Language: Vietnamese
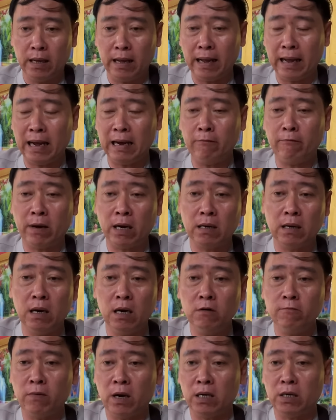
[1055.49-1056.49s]
ai phần
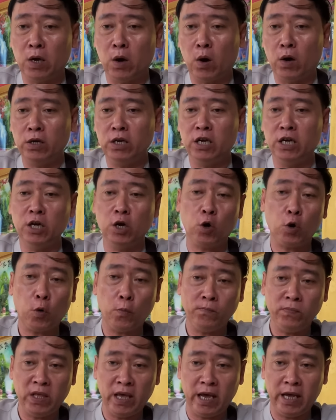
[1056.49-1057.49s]
lớn phần nhỏ gì nó
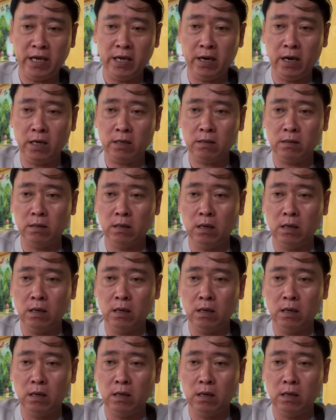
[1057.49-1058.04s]
cũng vậy hết